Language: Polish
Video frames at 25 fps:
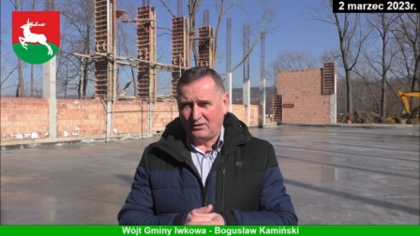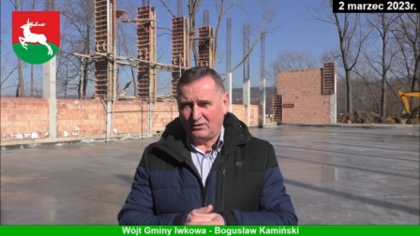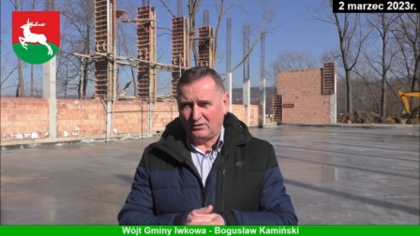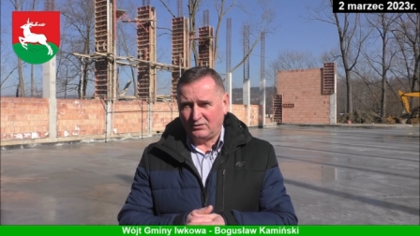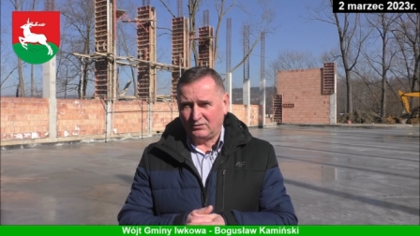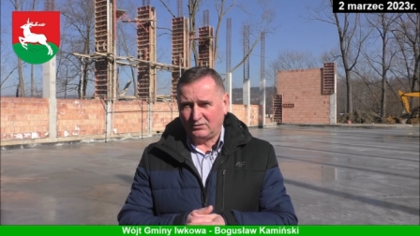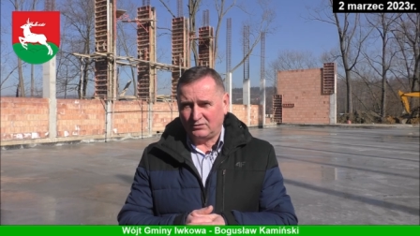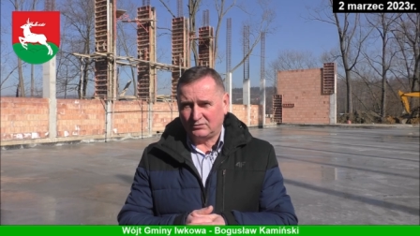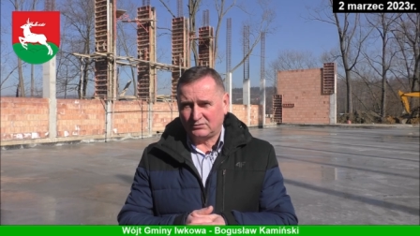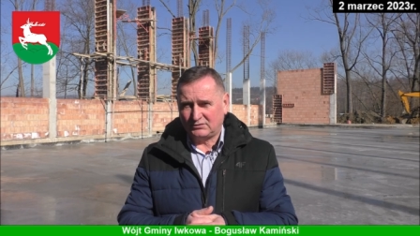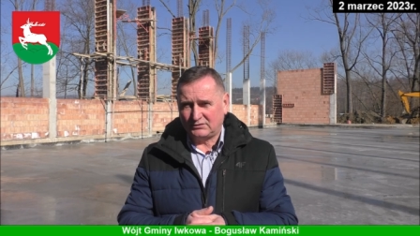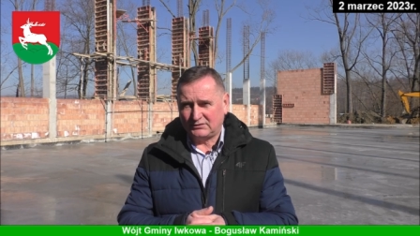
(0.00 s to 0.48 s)

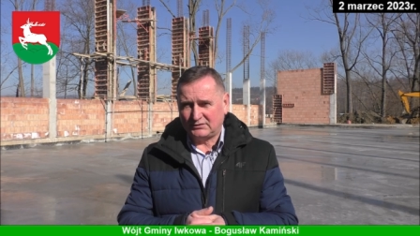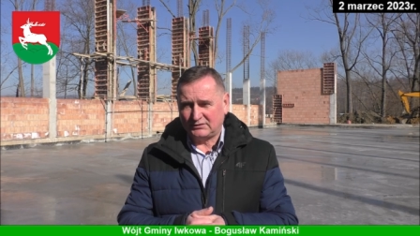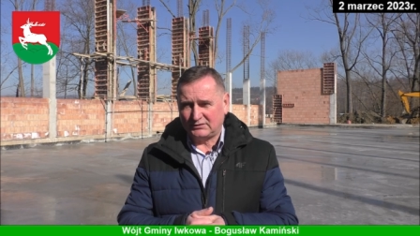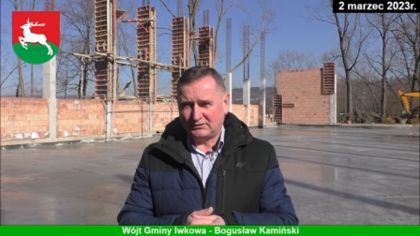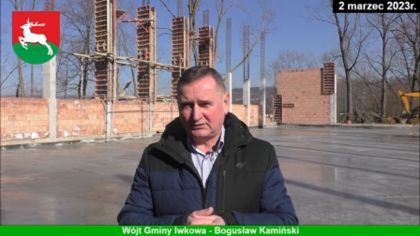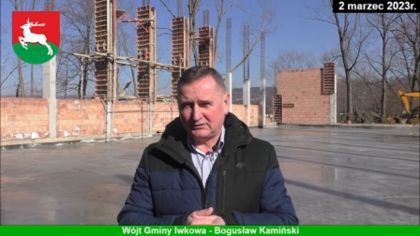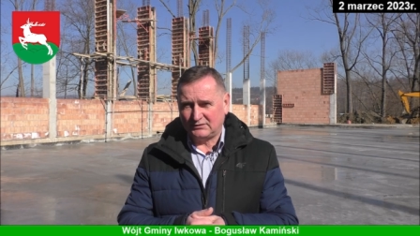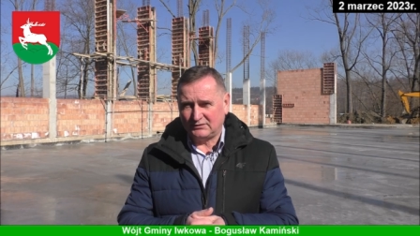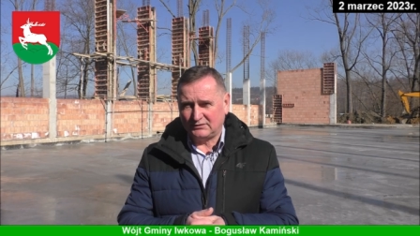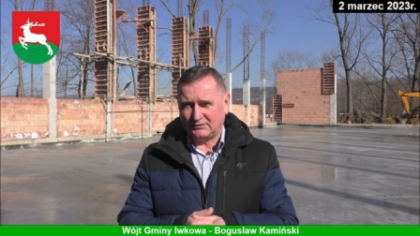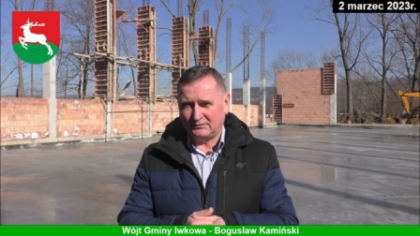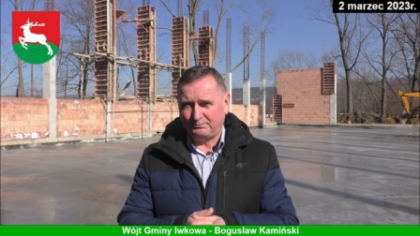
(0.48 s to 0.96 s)
od
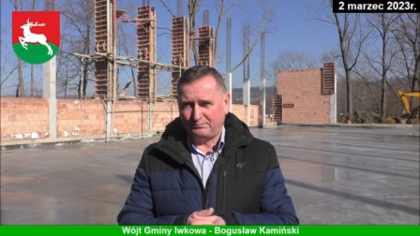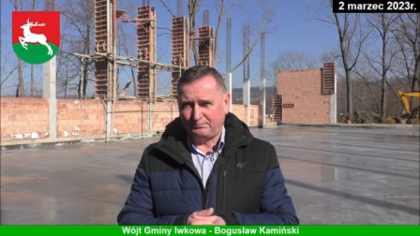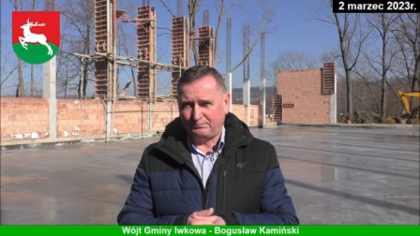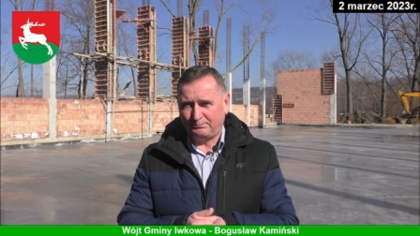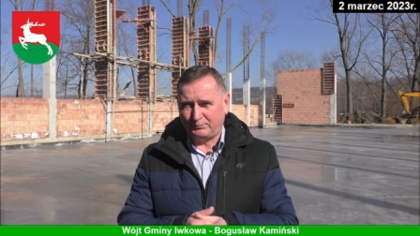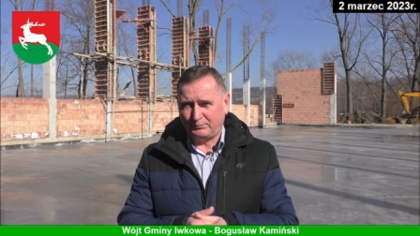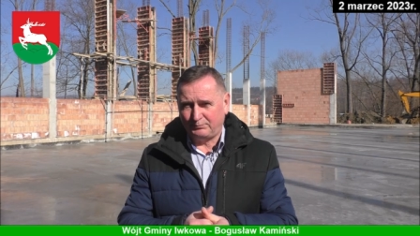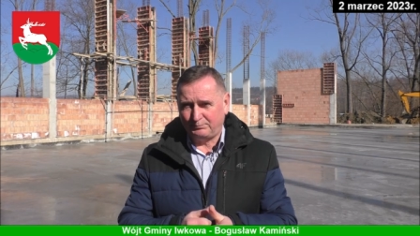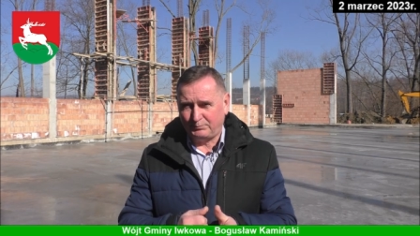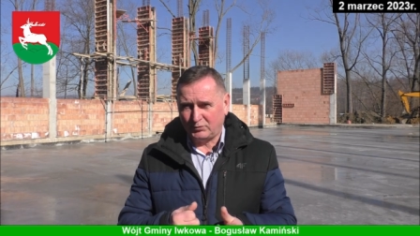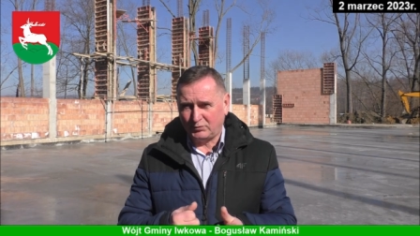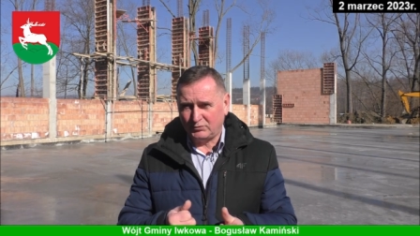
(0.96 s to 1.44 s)
e,
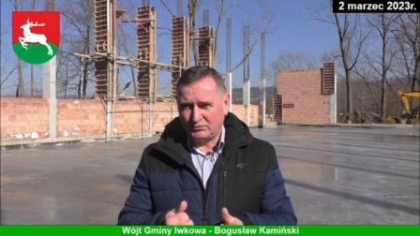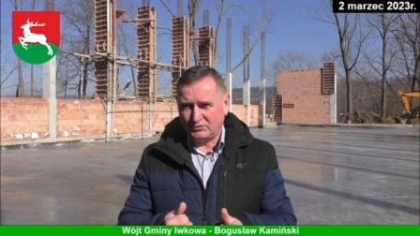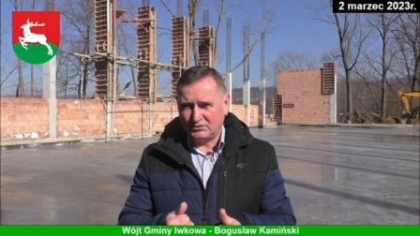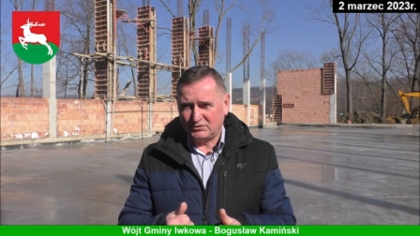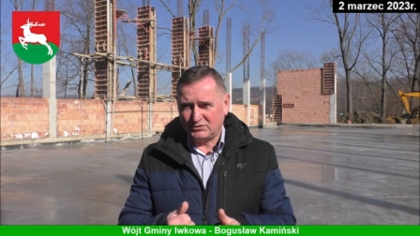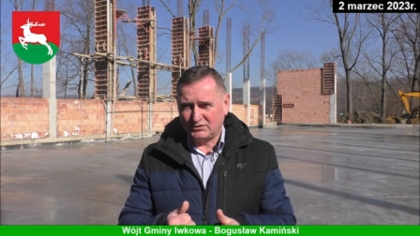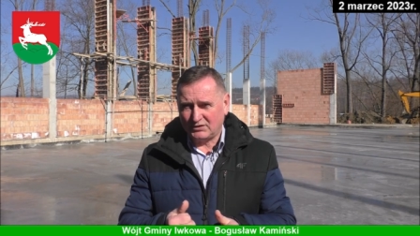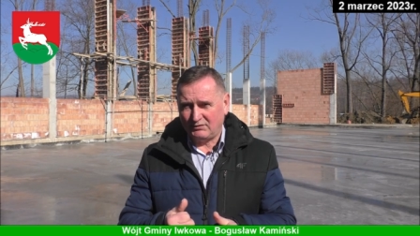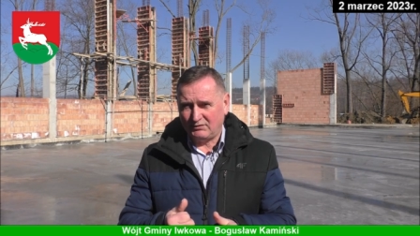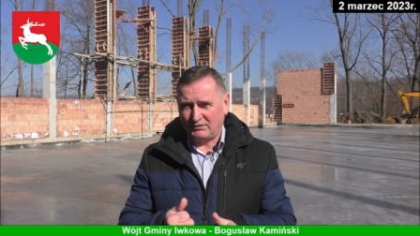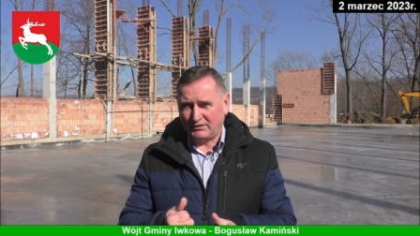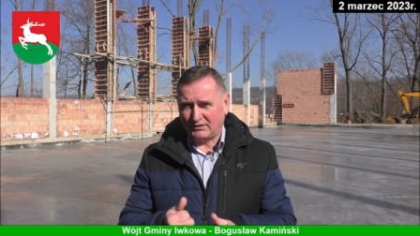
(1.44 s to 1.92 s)

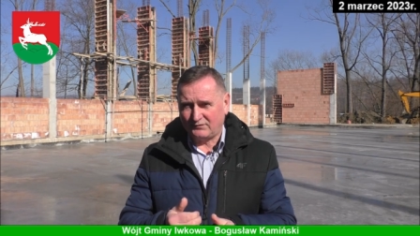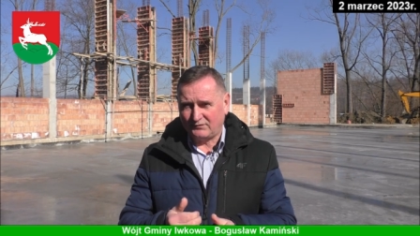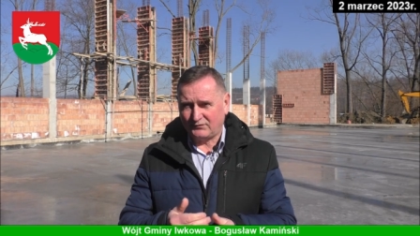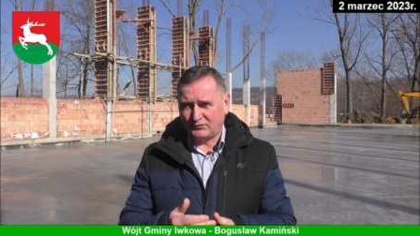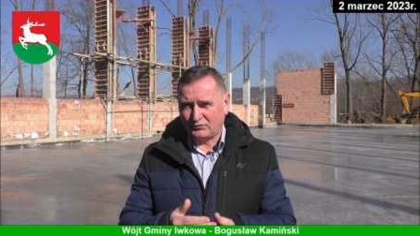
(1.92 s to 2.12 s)
poniedziałek,